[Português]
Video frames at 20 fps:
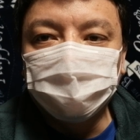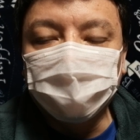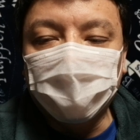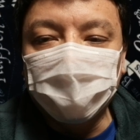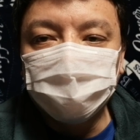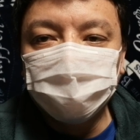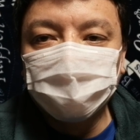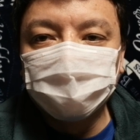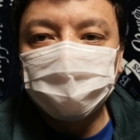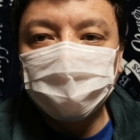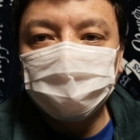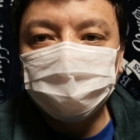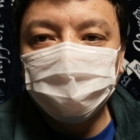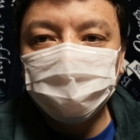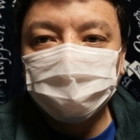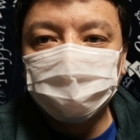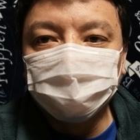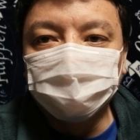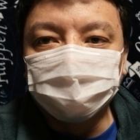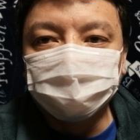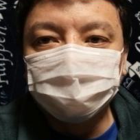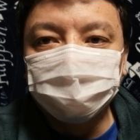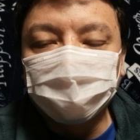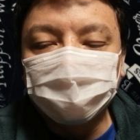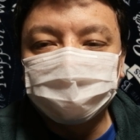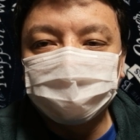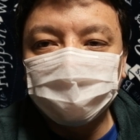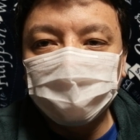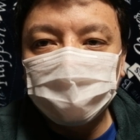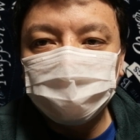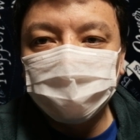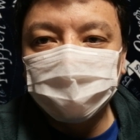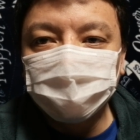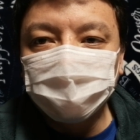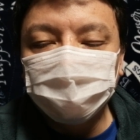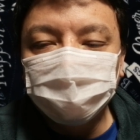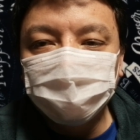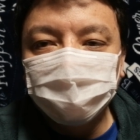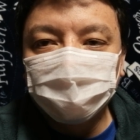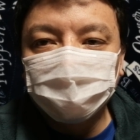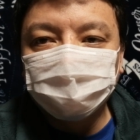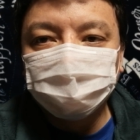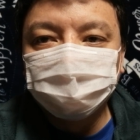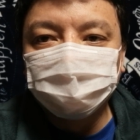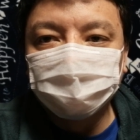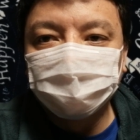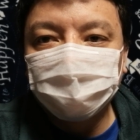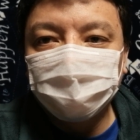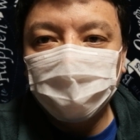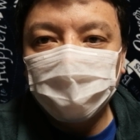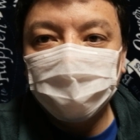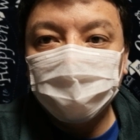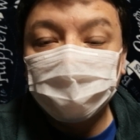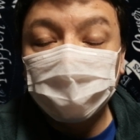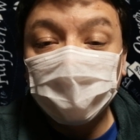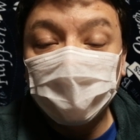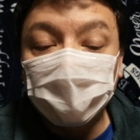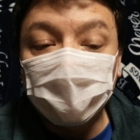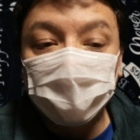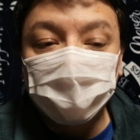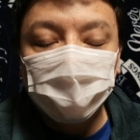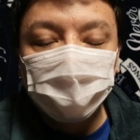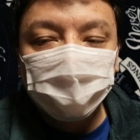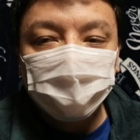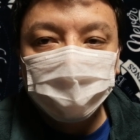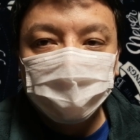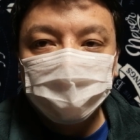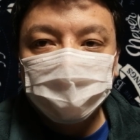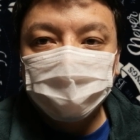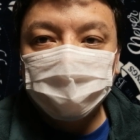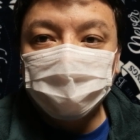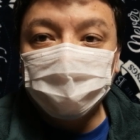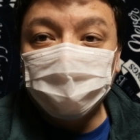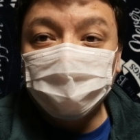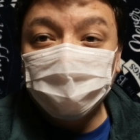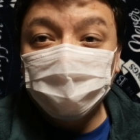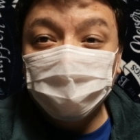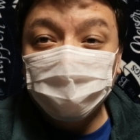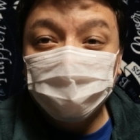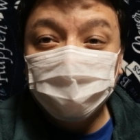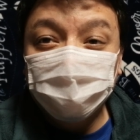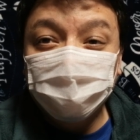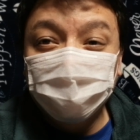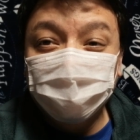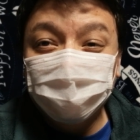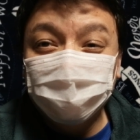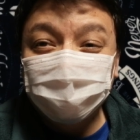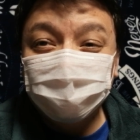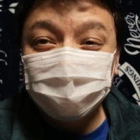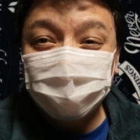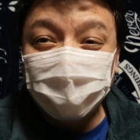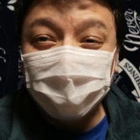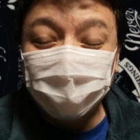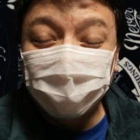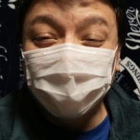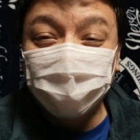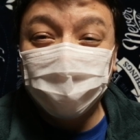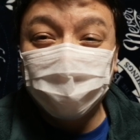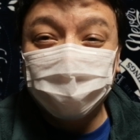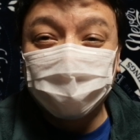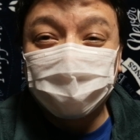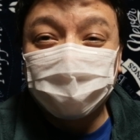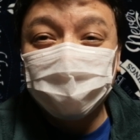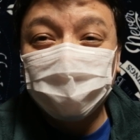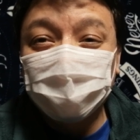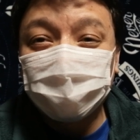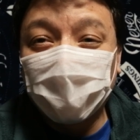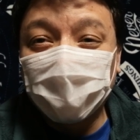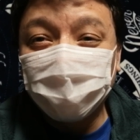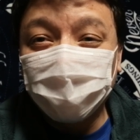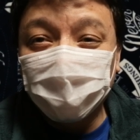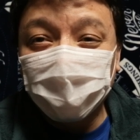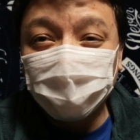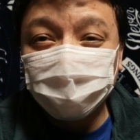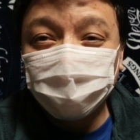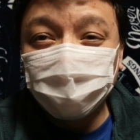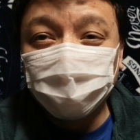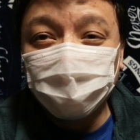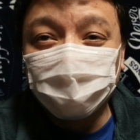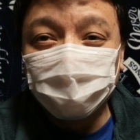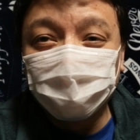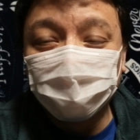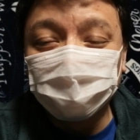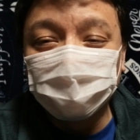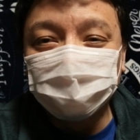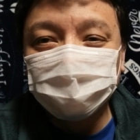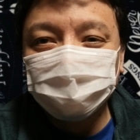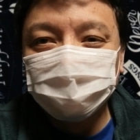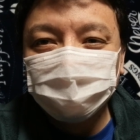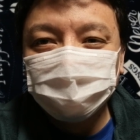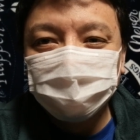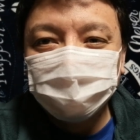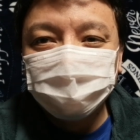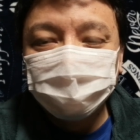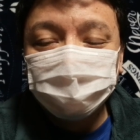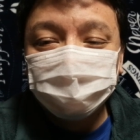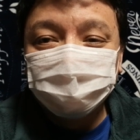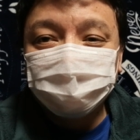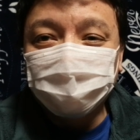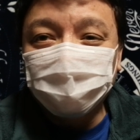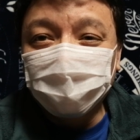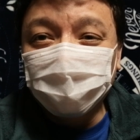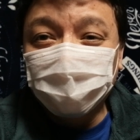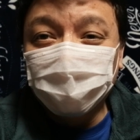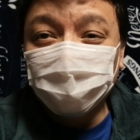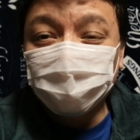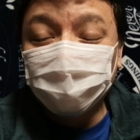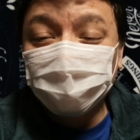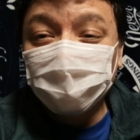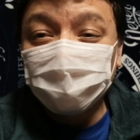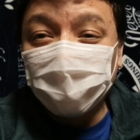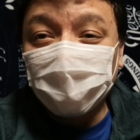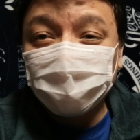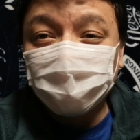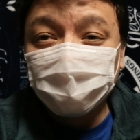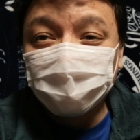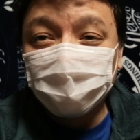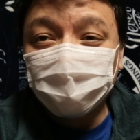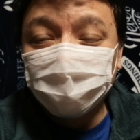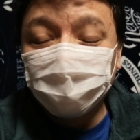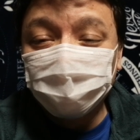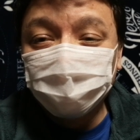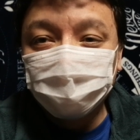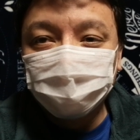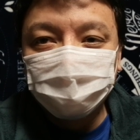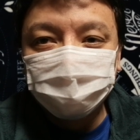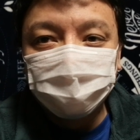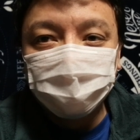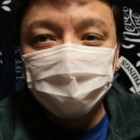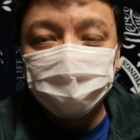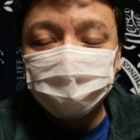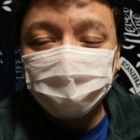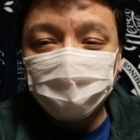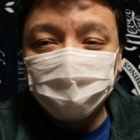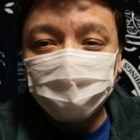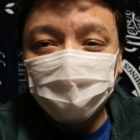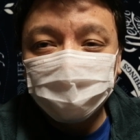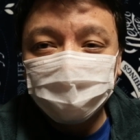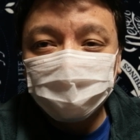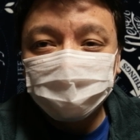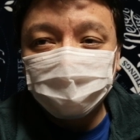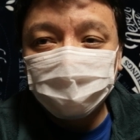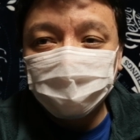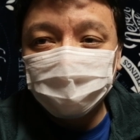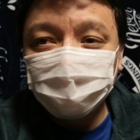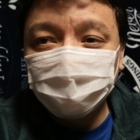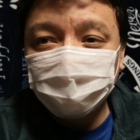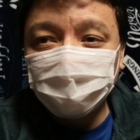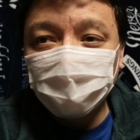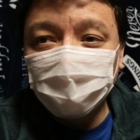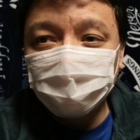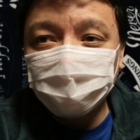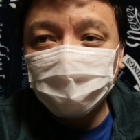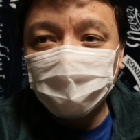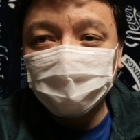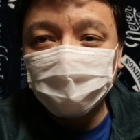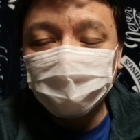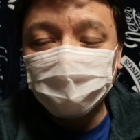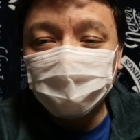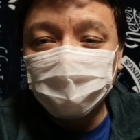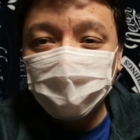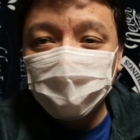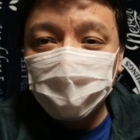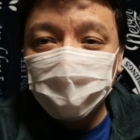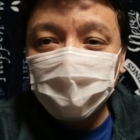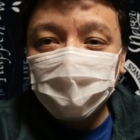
E aí, meus amigos do Ejapa, Daniel com vocês, cara. E esse vídeo aqui é para falar de corona. Falei que não ia mais fazer vídeo sobre isso, mas não adianta, né? A gente tem que fazer.